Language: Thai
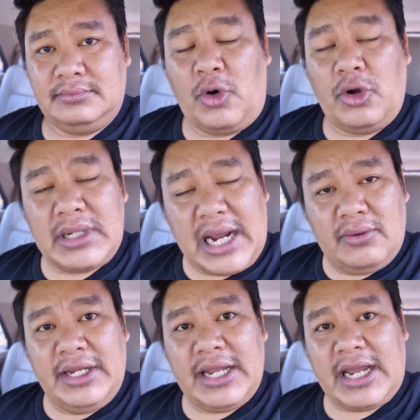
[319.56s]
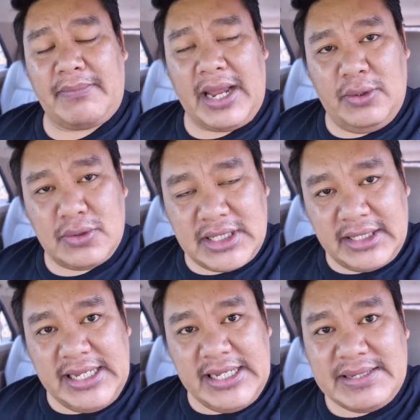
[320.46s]
คนเราเนี่ยนะครับ อายุสัก
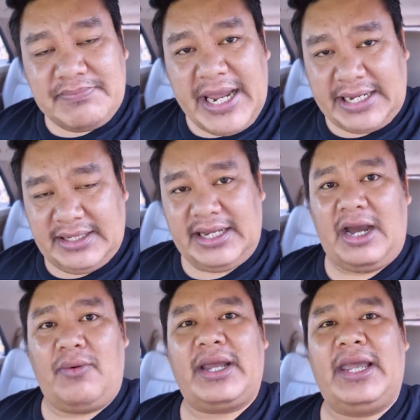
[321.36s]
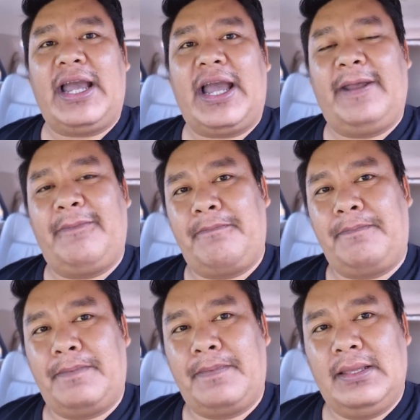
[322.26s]
ยี่สิบเอ็ดเนี่ยเอาว่าง่า
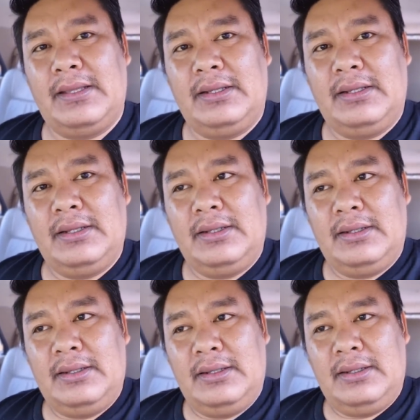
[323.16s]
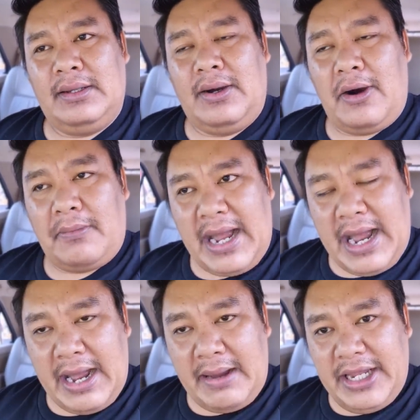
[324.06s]
ยๆ ออกมา
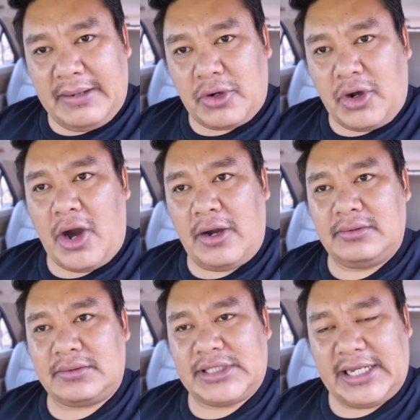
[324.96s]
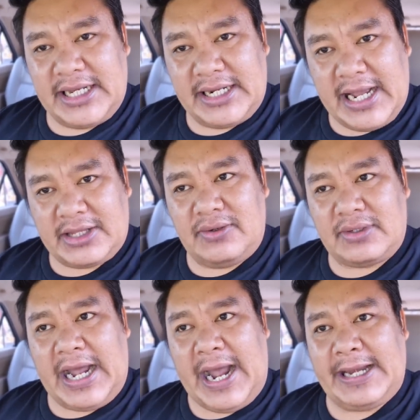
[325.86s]
เรียกร้อง เจตนาต้อง
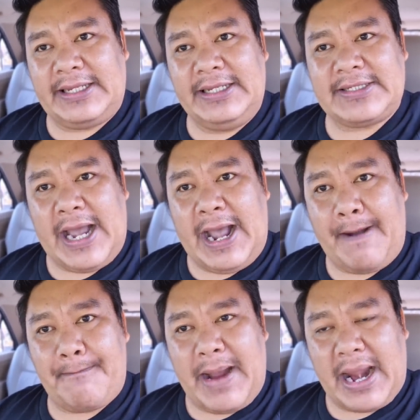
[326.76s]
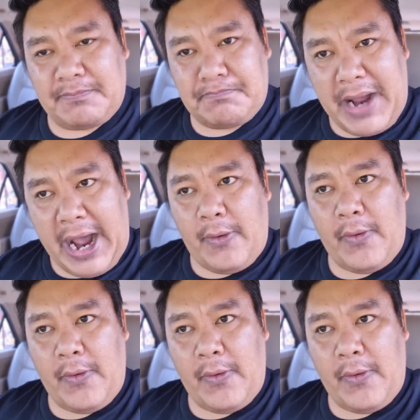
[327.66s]
การที่จะปัดเป่า